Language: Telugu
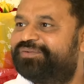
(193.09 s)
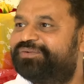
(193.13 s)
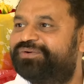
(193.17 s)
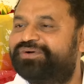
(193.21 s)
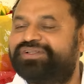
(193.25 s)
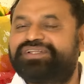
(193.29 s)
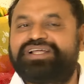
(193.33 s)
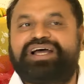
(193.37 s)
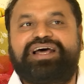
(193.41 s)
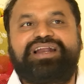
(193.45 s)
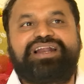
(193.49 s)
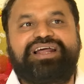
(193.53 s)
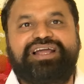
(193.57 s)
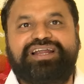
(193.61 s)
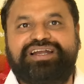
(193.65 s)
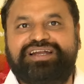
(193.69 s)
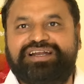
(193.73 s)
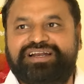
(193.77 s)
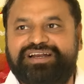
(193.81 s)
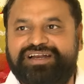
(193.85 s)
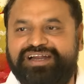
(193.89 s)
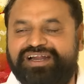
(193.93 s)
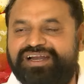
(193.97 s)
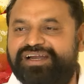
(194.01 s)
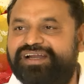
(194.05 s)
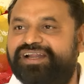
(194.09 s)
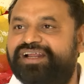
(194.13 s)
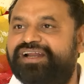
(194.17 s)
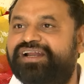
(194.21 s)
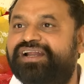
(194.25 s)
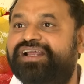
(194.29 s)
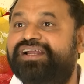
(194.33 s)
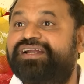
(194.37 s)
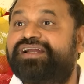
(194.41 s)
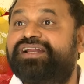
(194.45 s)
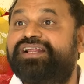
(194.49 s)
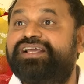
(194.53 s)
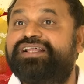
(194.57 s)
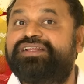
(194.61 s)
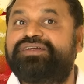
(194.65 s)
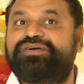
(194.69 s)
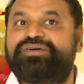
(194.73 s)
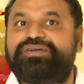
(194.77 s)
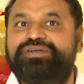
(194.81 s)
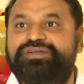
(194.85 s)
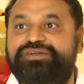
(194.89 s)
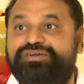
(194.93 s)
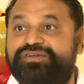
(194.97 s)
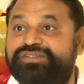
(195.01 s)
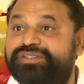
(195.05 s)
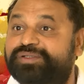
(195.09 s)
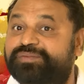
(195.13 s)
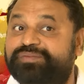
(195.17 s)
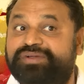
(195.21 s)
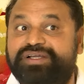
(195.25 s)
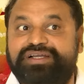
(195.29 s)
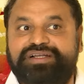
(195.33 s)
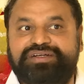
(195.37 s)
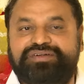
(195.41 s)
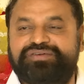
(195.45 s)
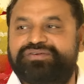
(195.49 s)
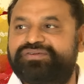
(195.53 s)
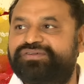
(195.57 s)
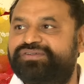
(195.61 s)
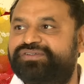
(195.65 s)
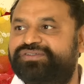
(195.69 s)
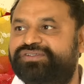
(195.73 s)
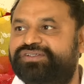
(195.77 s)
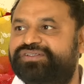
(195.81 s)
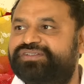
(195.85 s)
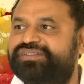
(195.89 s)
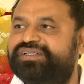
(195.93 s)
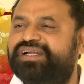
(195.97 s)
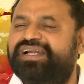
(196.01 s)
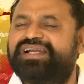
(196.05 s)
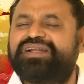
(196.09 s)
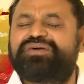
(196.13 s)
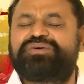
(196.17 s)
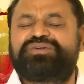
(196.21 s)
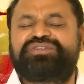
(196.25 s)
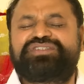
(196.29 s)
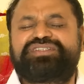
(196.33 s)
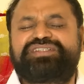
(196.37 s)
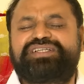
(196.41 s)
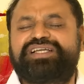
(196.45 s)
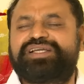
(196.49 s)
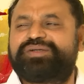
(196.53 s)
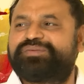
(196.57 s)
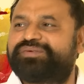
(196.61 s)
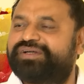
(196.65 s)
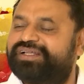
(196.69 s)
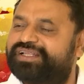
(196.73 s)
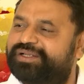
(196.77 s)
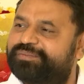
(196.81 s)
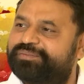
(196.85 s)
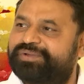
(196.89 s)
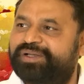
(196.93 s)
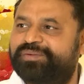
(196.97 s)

పోతే అన్న ఇటు రాండి అన్న ఇటు ఏదో కొంచెం నెగిటివ్ న్యూస్ వస్తున్నాయంటే వస్తే ఏం కదా